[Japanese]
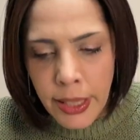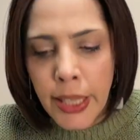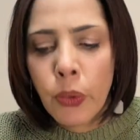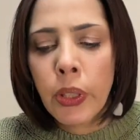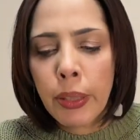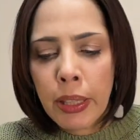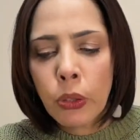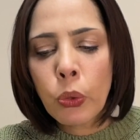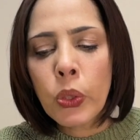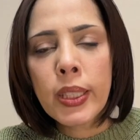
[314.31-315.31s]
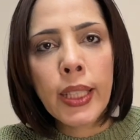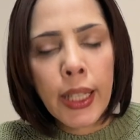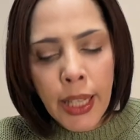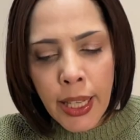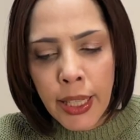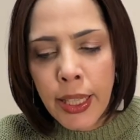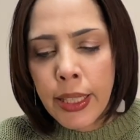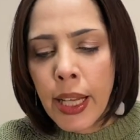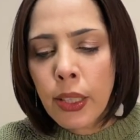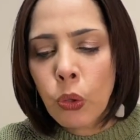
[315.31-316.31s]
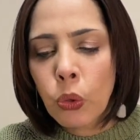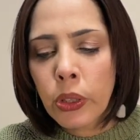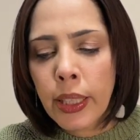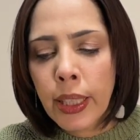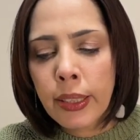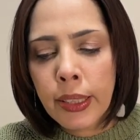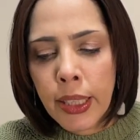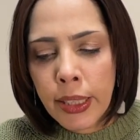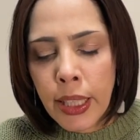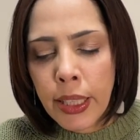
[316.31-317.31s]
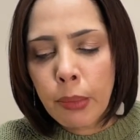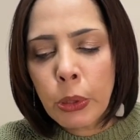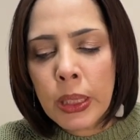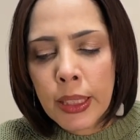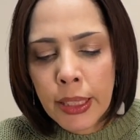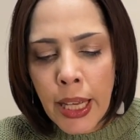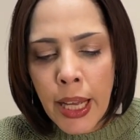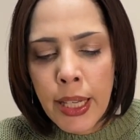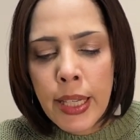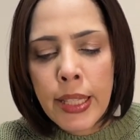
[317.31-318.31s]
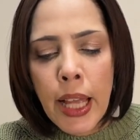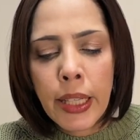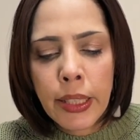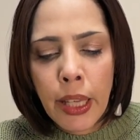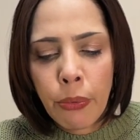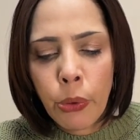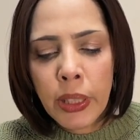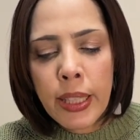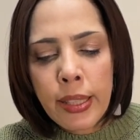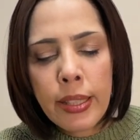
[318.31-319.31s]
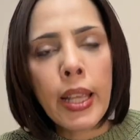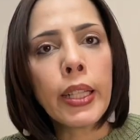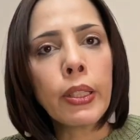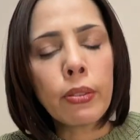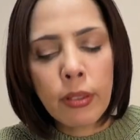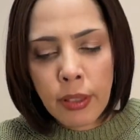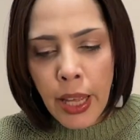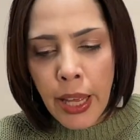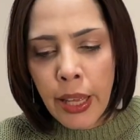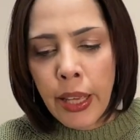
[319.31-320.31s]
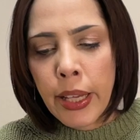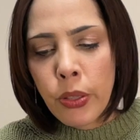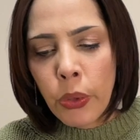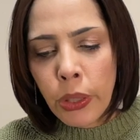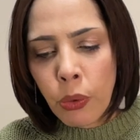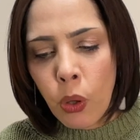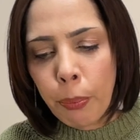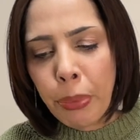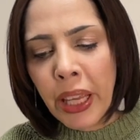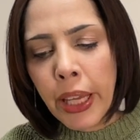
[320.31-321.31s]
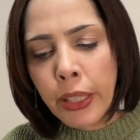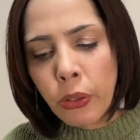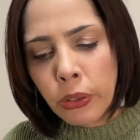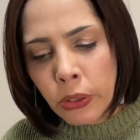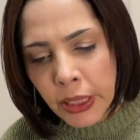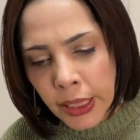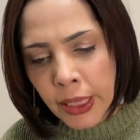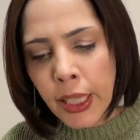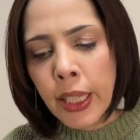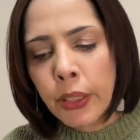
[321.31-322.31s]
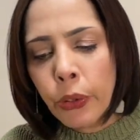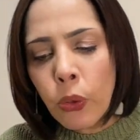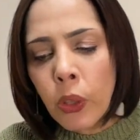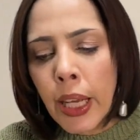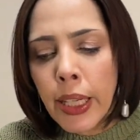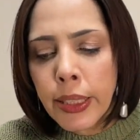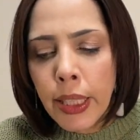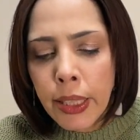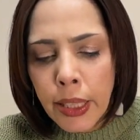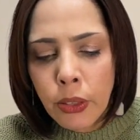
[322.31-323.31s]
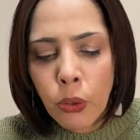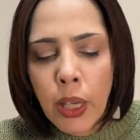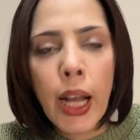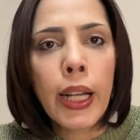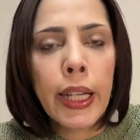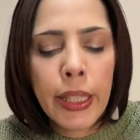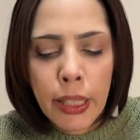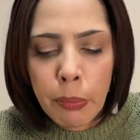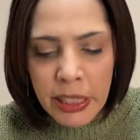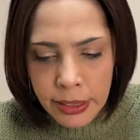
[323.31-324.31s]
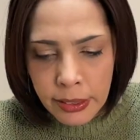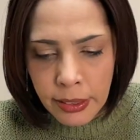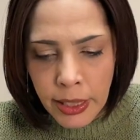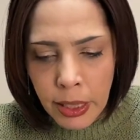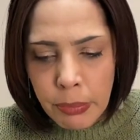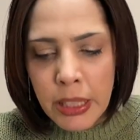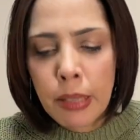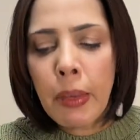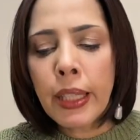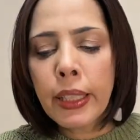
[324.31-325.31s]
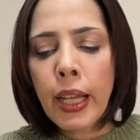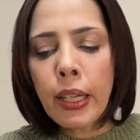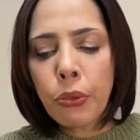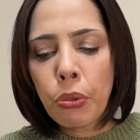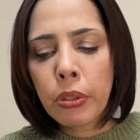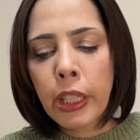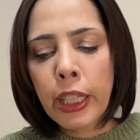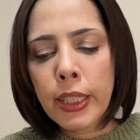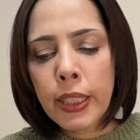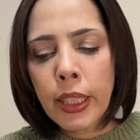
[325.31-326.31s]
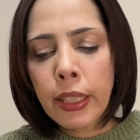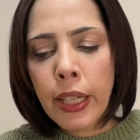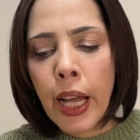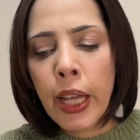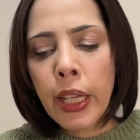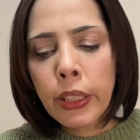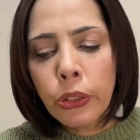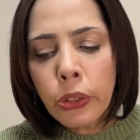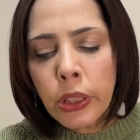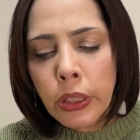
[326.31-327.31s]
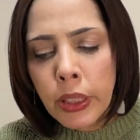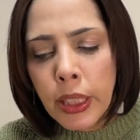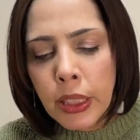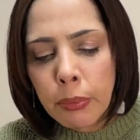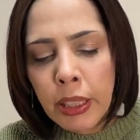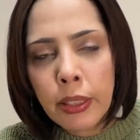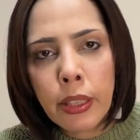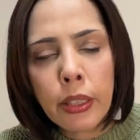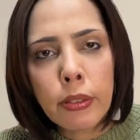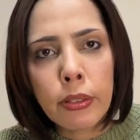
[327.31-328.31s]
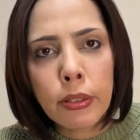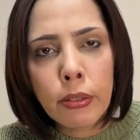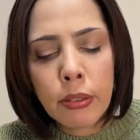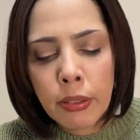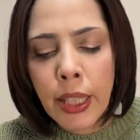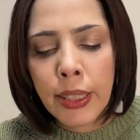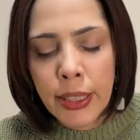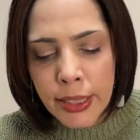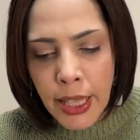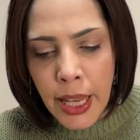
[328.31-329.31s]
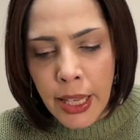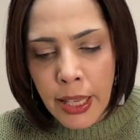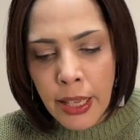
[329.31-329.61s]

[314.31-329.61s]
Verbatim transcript: これは投資家が韓国で買っていた株式や債券を一斉に売って、それを米ドルに両替したからと考えられます。まあ、つまり韓国から資金が流出してしまっているということなんですね。